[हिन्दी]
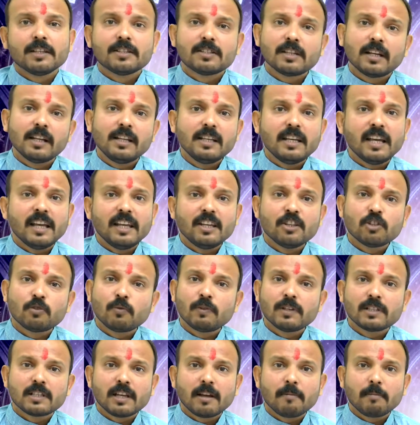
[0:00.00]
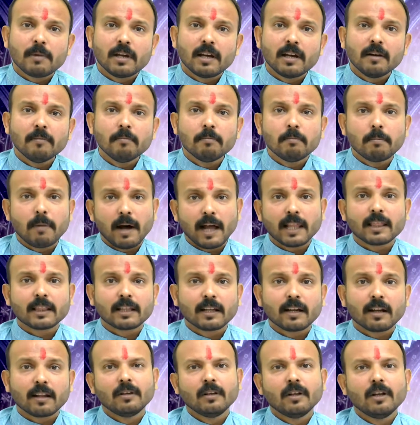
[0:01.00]
चलिए इस विषय में हम बात
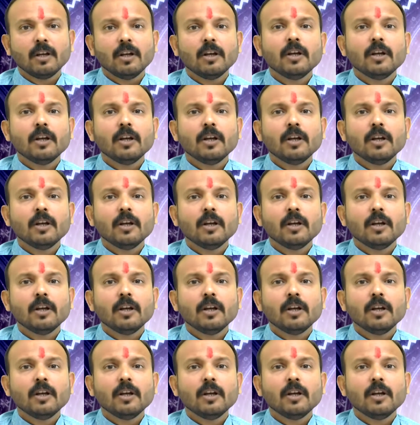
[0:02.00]
कर